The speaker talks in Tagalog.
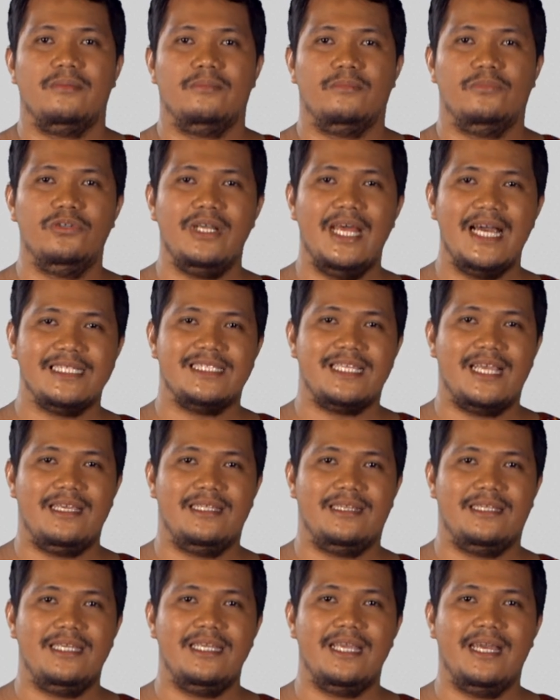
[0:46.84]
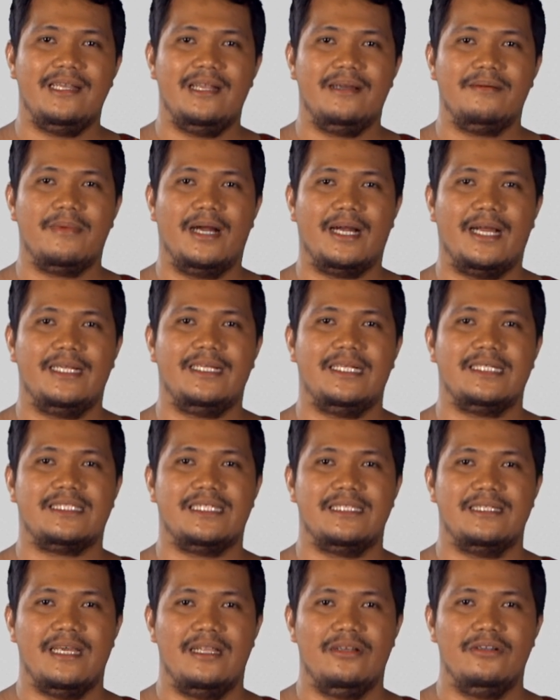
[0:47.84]
Mula sa ideya ng mga
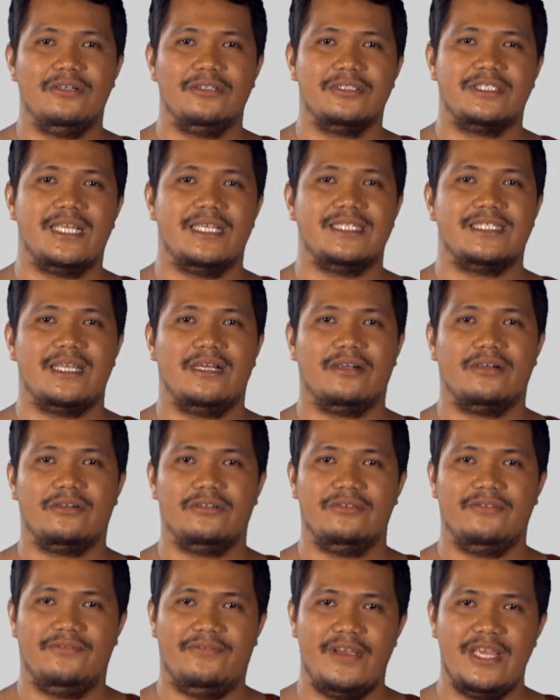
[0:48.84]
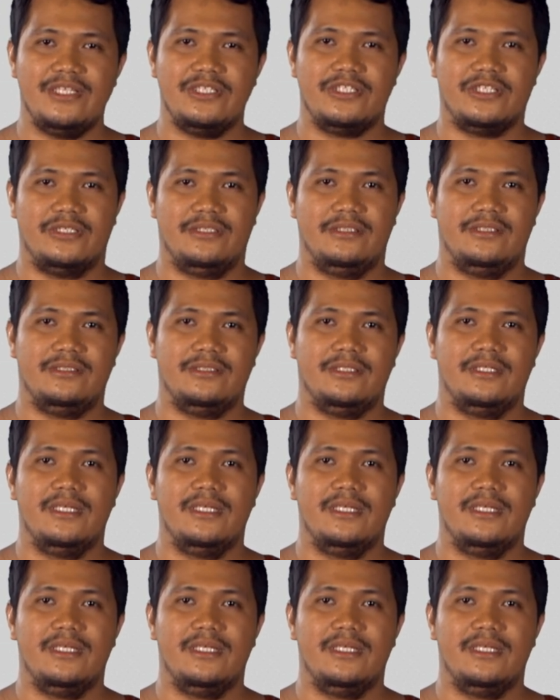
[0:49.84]
nagsidalo sa isang convention